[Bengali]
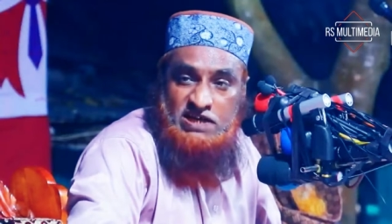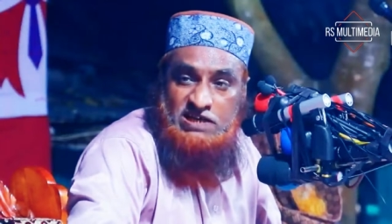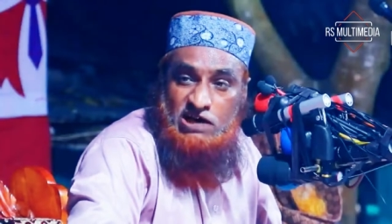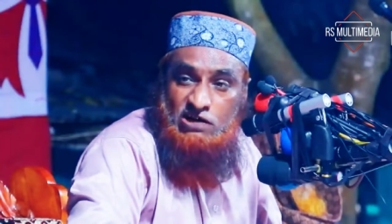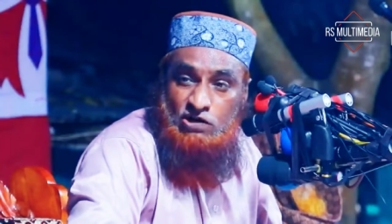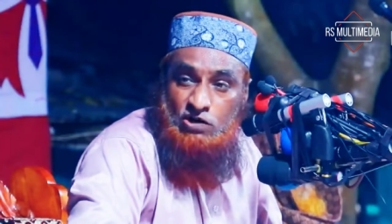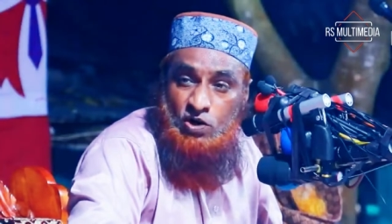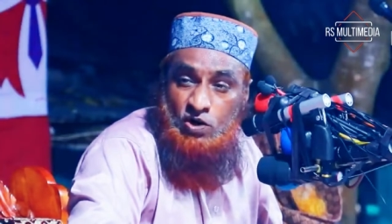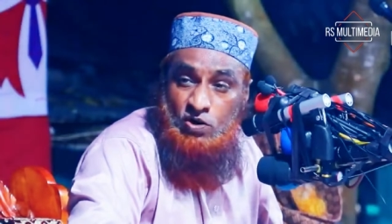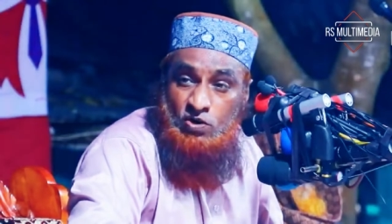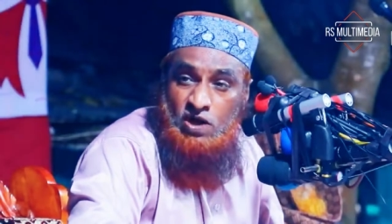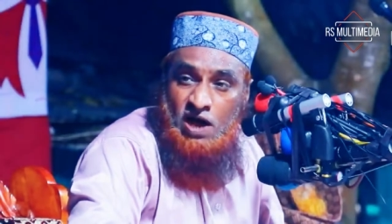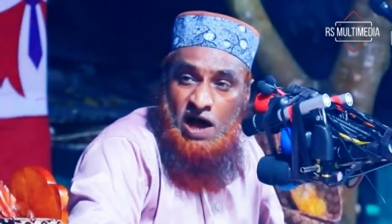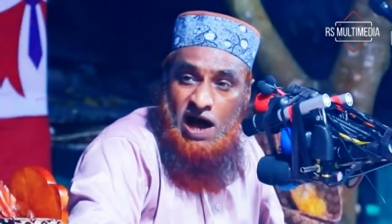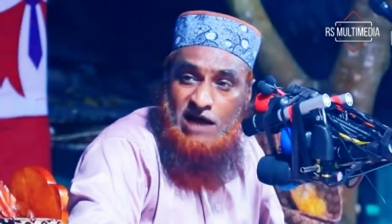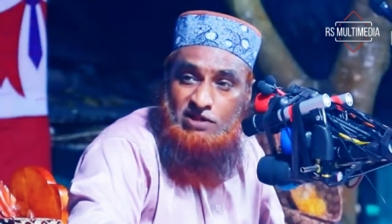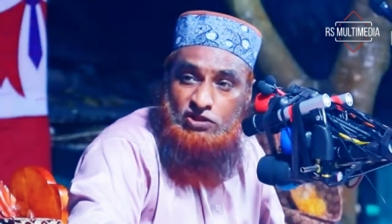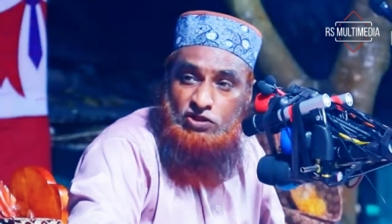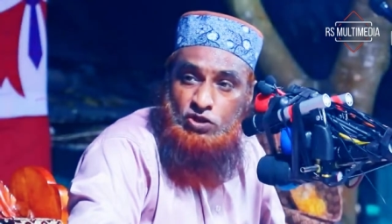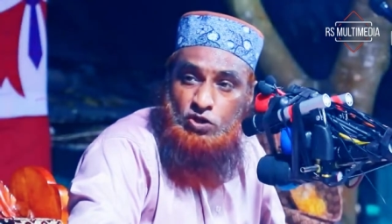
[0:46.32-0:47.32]
চাহিদা হলো
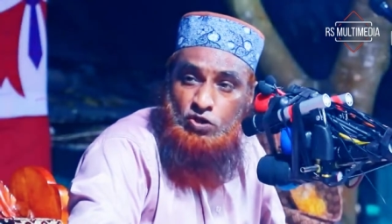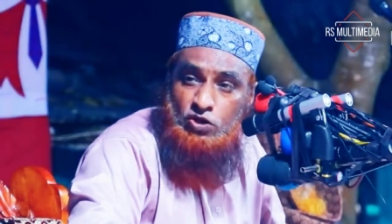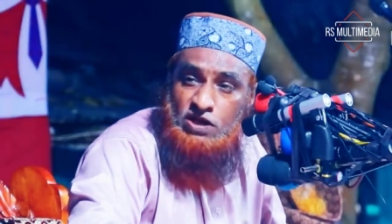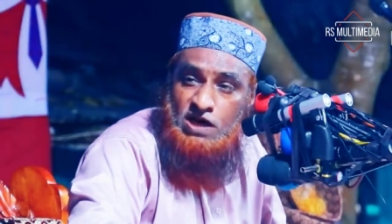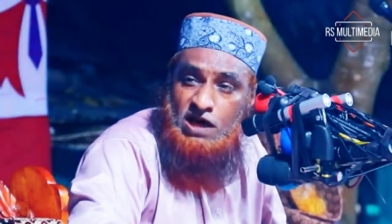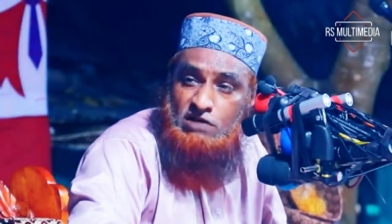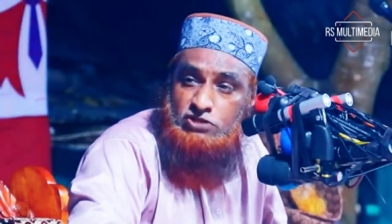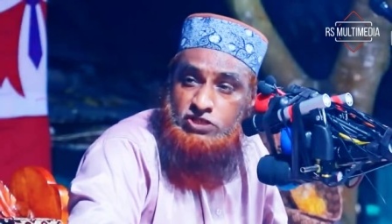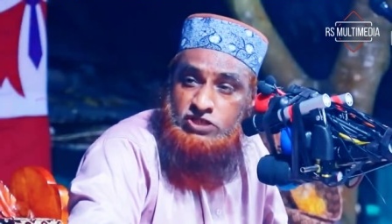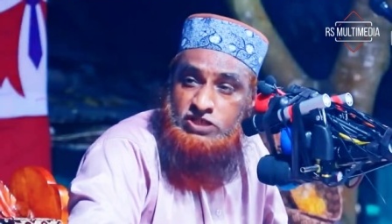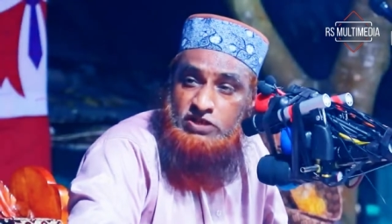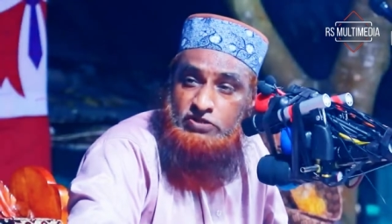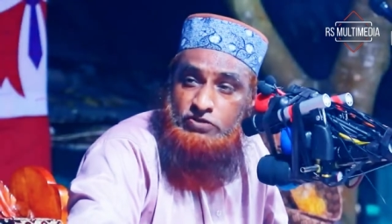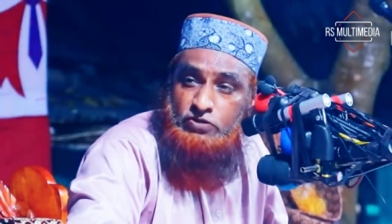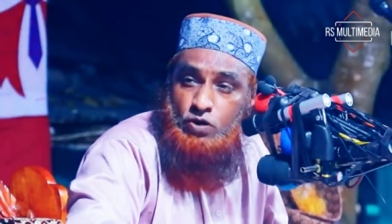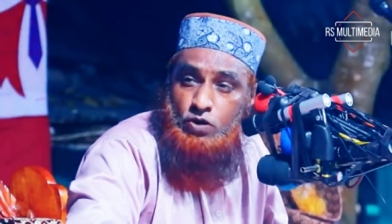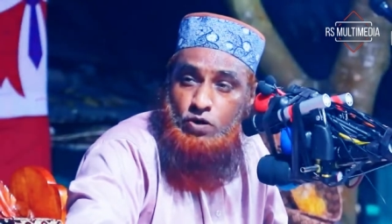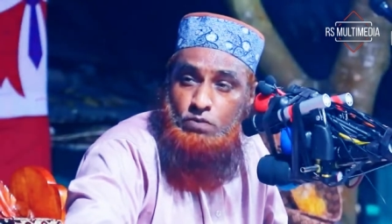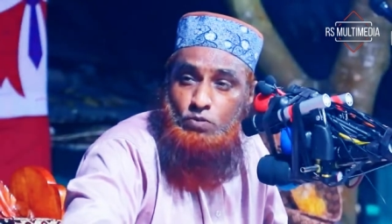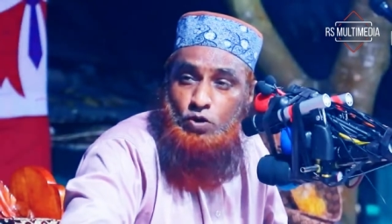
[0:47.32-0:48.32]
আর দুনিয়াও
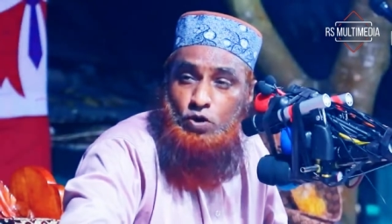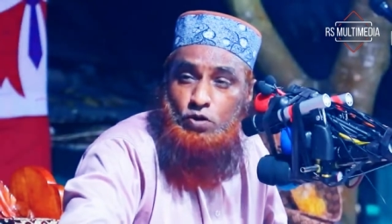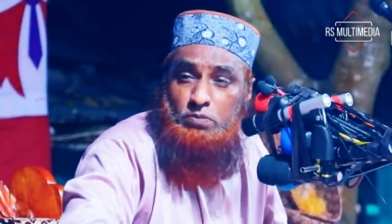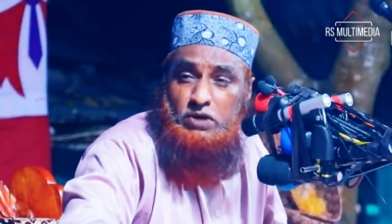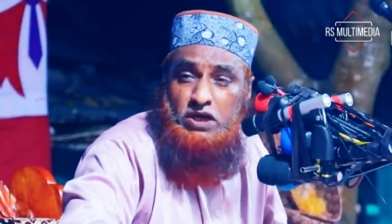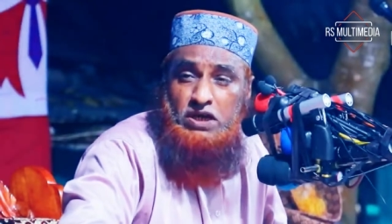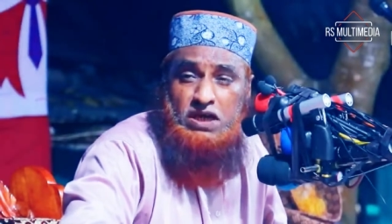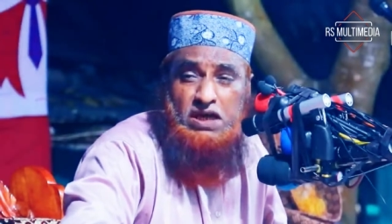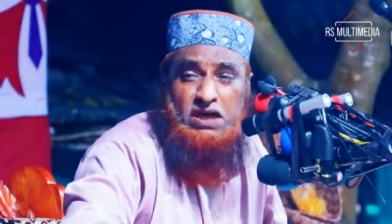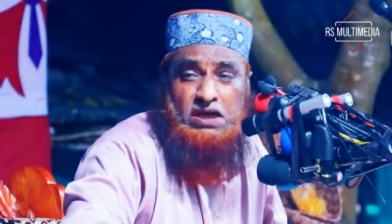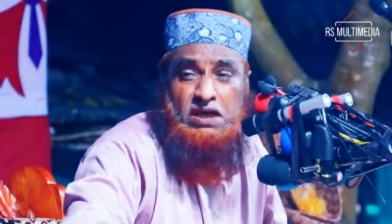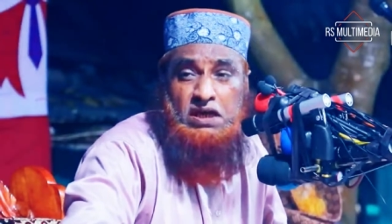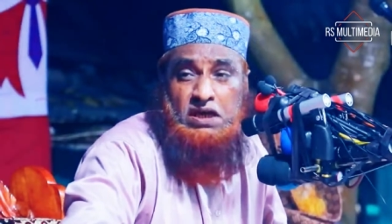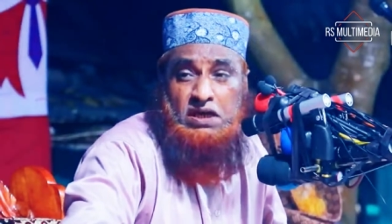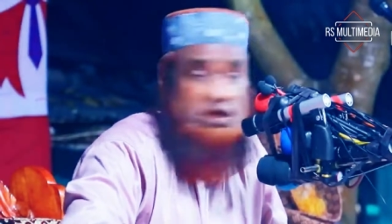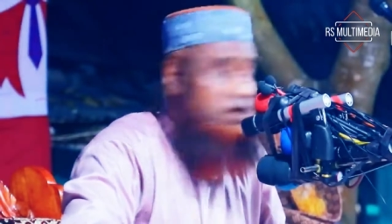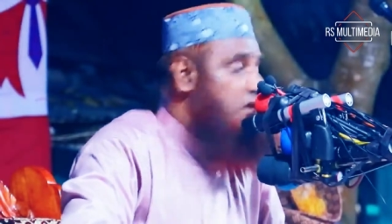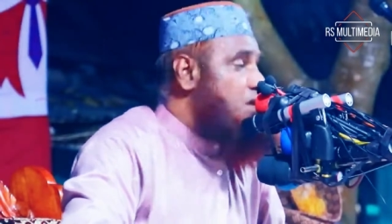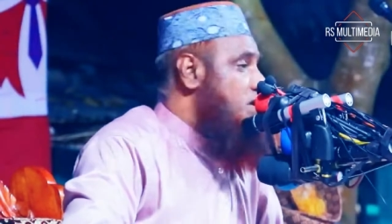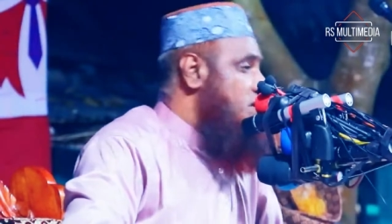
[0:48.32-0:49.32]
সিজনুল
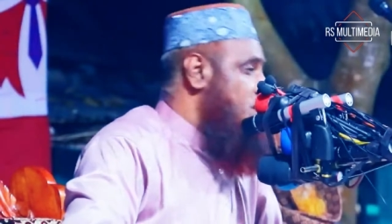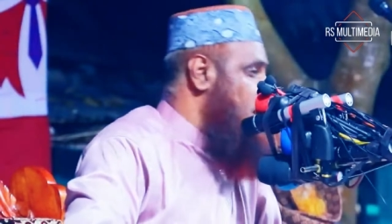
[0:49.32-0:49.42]
মমিনিন